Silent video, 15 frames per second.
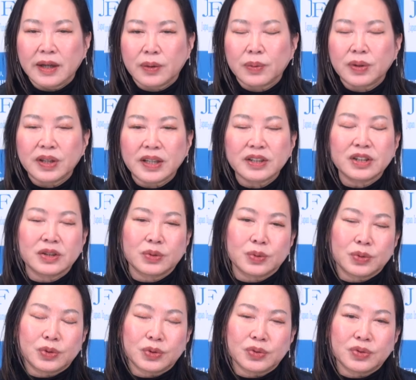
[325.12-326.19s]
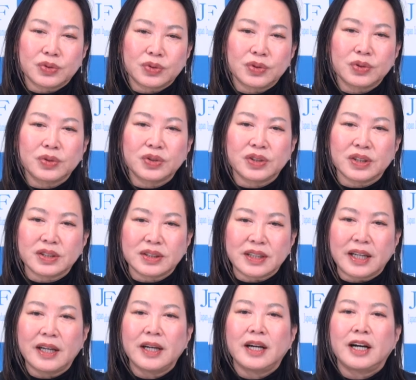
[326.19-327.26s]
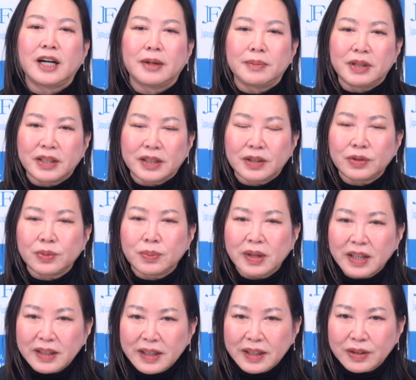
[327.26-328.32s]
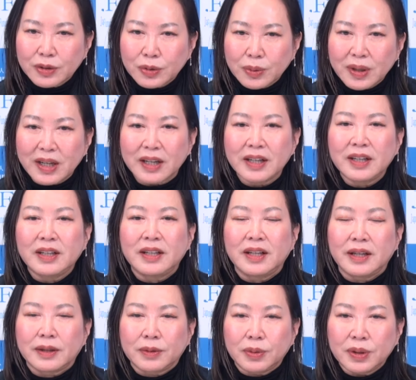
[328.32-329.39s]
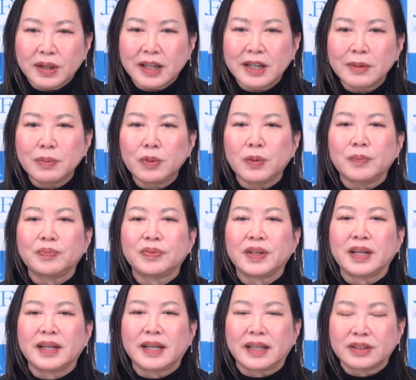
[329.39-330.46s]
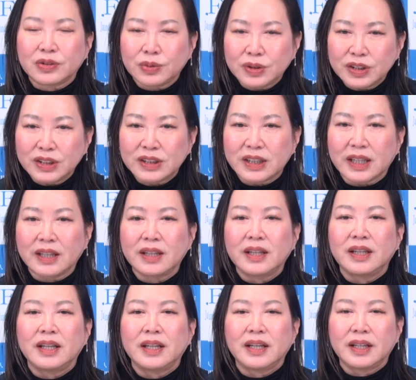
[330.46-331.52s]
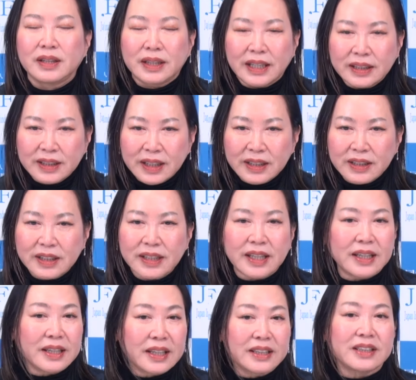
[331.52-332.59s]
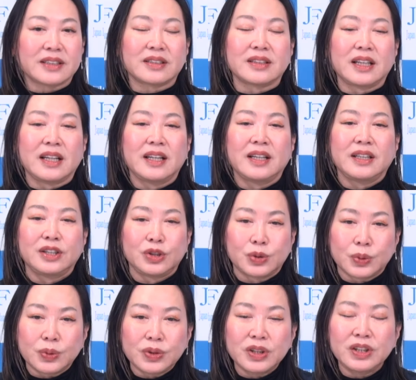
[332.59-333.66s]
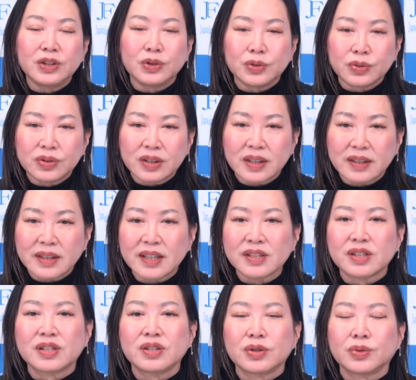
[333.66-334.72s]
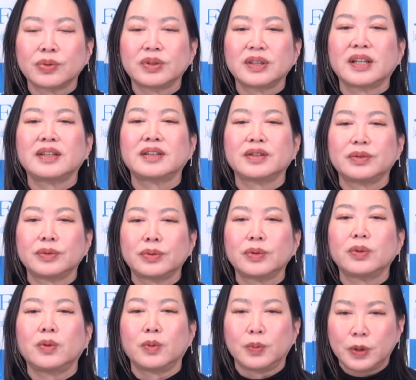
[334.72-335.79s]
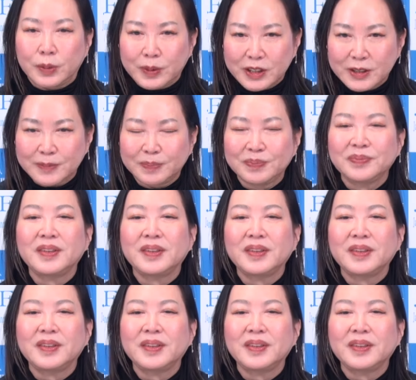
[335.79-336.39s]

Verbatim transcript: これが象徴するようにですね、アメリカのマーケットはこれからもガソリン車、内燃機関がですね、非常に優勢な市場になってくると思います。